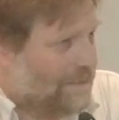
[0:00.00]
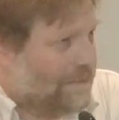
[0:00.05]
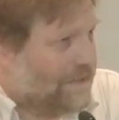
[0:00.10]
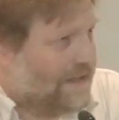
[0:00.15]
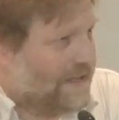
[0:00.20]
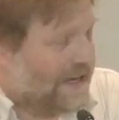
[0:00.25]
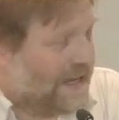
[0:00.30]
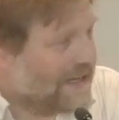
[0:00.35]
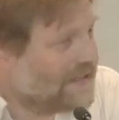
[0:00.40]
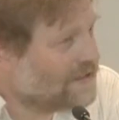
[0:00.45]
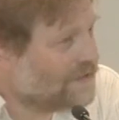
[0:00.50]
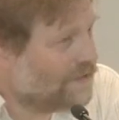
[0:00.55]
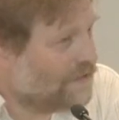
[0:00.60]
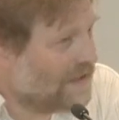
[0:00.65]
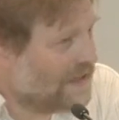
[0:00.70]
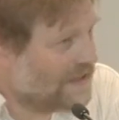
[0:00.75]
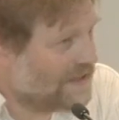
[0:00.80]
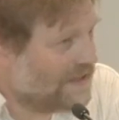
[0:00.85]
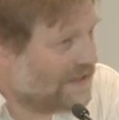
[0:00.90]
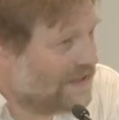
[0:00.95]
dann hast du
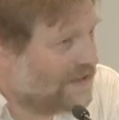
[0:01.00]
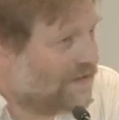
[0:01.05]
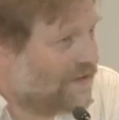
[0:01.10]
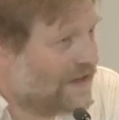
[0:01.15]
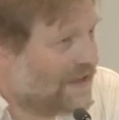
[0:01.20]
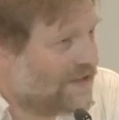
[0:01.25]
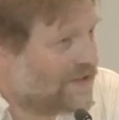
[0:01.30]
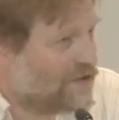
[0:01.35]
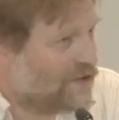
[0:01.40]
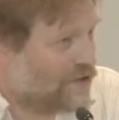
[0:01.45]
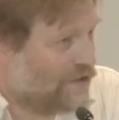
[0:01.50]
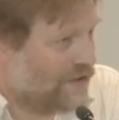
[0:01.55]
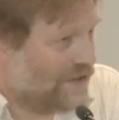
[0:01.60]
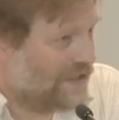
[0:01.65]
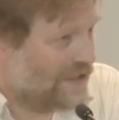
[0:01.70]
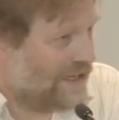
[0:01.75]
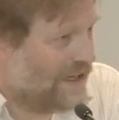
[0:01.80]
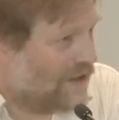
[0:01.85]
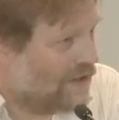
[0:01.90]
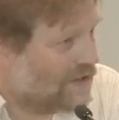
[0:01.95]
vielleicht irgendwann ein
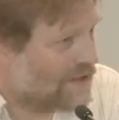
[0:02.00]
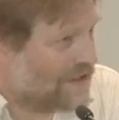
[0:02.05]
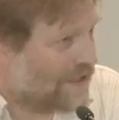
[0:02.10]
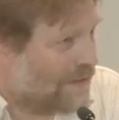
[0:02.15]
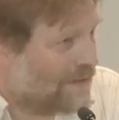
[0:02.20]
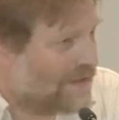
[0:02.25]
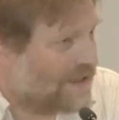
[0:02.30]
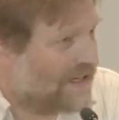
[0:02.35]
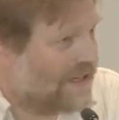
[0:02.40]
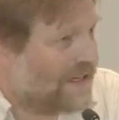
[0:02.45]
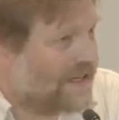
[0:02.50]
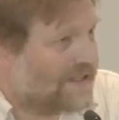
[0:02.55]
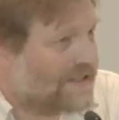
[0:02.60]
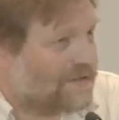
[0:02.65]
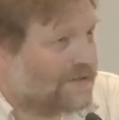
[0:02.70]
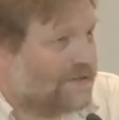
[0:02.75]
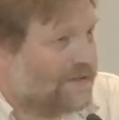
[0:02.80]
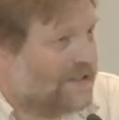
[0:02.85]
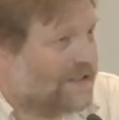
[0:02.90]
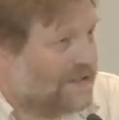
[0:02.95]
schönes Haus, aber dann
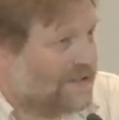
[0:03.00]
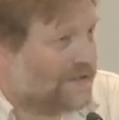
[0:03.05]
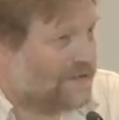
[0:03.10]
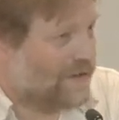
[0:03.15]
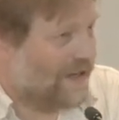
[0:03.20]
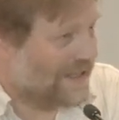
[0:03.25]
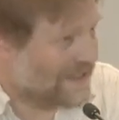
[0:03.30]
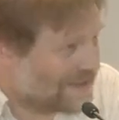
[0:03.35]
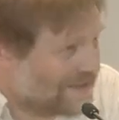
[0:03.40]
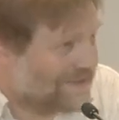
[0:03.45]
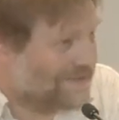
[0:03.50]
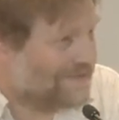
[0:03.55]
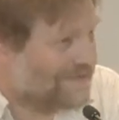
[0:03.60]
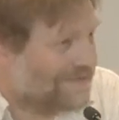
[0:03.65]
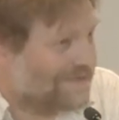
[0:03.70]
hast du nichts zu essen.